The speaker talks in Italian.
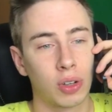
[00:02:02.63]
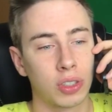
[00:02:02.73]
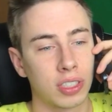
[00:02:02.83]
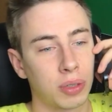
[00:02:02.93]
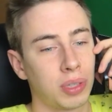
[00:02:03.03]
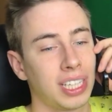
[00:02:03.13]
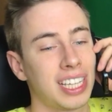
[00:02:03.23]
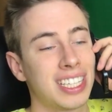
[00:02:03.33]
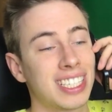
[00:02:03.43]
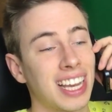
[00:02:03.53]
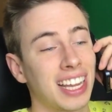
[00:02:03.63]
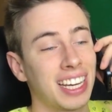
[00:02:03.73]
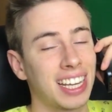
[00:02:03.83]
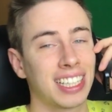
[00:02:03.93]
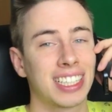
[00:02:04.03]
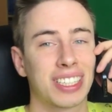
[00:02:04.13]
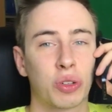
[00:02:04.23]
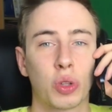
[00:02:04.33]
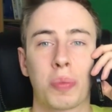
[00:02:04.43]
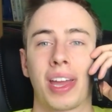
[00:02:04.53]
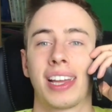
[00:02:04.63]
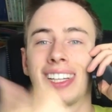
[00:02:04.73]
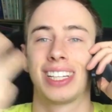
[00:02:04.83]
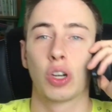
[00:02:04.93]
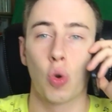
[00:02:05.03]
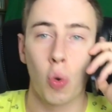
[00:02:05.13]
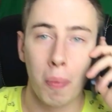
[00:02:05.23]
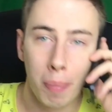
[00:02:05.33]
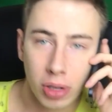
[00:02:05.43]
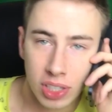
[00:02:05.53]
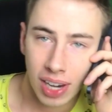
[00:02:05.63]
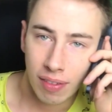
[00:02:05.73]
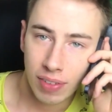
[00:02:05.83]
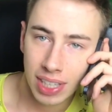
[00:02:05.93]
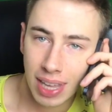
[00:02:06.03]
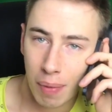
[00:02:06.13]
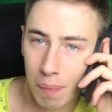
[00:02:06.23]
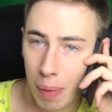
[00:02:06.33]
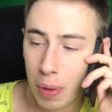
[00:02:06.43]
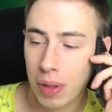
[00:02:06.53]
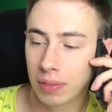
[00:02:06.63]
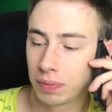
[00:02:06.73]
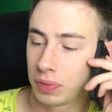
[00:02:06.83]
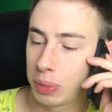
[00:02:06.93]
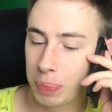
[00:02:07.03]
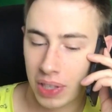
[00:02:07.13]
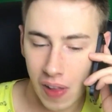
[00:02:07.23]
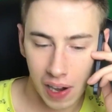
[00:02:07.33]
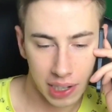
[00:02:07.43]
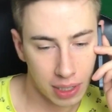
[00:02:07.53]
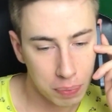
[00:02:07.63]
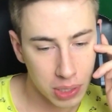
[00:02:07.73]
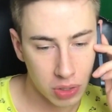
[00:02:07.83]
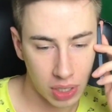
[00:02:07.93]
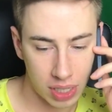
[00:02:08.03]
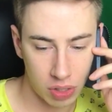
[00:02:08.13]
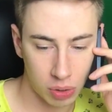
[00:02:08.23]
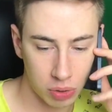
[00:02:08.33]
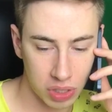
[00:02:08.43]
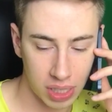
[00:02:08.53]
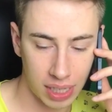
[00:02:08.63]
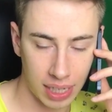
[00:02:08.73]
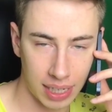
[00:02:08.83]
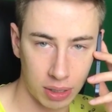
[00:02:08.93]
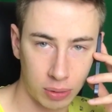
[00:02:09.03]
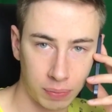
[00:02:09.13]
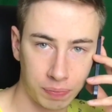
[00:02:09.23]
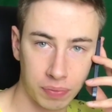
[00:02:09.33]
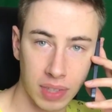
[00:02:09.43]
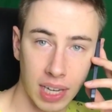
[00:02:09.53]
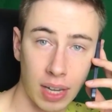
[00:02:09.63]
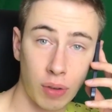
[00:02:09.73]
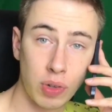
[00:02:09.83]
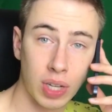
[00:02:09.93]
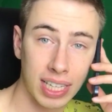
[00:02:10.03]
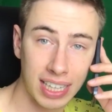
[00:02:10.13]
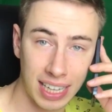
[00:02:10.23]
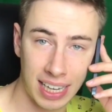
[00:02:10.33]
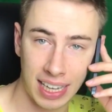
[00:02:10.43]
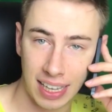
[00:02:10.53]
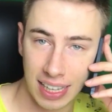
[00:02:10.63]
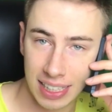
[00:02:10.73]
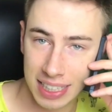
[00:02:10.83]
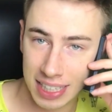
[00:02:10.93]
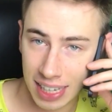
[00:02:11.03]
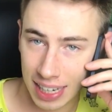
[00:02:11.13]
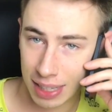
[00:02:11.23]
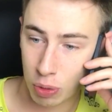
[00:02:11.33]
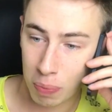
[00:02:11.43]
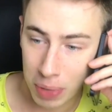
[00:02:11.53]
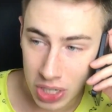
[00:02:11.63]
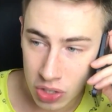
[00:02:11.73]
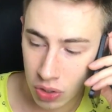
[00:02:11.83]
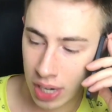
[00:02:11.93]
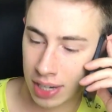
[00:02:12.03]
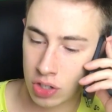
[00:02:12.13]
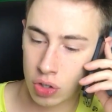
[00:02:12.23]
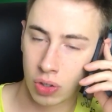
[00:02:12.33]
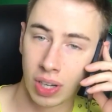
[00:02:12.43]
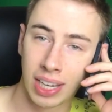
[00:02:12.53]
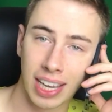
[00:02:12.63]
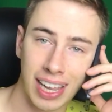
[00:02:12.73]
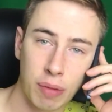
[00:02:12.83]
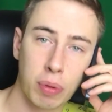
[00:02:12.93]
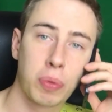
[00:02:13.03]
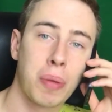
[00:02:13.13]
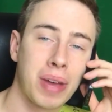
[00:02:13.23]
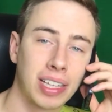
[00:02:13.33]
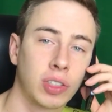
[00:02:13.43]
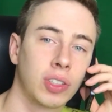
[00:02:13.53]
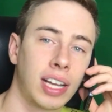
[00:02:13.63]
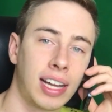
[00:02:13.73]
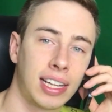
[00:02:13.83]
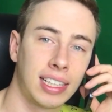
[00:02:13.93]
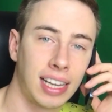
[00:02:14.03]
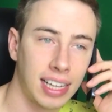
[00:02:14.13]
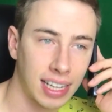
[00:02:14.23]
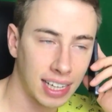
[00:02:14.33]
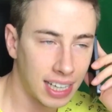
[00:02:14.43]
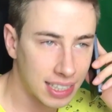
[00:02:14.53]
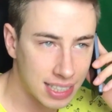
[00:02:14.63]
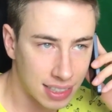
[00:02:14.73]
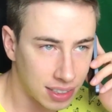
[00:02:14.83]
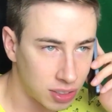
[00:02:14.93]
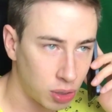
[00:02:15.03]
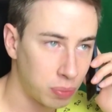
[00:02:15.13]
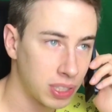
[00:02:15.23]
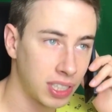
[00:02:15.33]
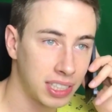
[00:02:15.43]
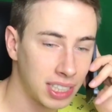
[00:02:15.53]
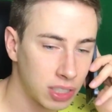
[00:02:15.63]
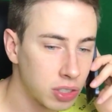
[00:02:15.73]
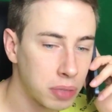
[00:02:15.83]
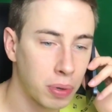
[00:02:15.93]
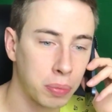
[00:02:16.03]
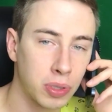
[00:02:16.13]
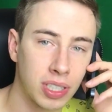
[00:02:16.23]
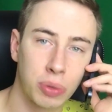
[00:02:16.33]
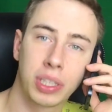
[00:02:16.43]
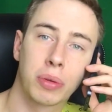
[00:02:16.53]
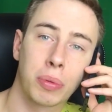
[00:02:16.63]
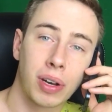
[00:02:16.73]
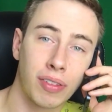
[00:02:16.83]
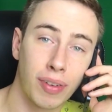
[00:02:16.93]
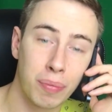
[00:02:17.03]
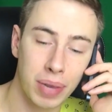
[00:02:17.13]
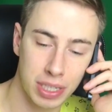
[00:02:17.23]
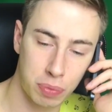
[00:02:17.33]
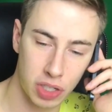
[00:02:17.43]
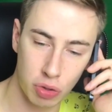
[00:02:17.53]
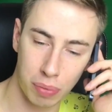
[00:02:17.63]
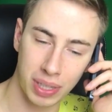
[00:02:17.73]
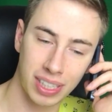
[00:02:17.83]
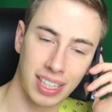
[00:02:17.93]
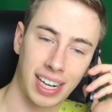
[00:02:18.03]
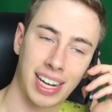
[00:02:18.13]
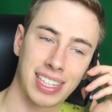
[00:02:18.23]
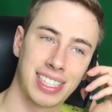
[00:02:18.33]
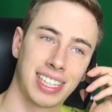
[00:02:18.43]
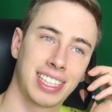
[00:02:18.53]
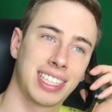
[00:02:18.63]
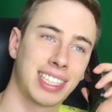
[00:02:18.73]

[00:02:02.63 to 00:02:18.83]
cosa e quindi chi se la ricrede secondo me un po' se la invidia, ma poi dipende anche dal personaggio che uno si crea, no? È ovvio che te ti sei creato un personaggio che è proprio amato da, dalle ragazze, insomma, cioè nel senso sei proprio seguito, proprio una fanbase principalmente di ragazze che ti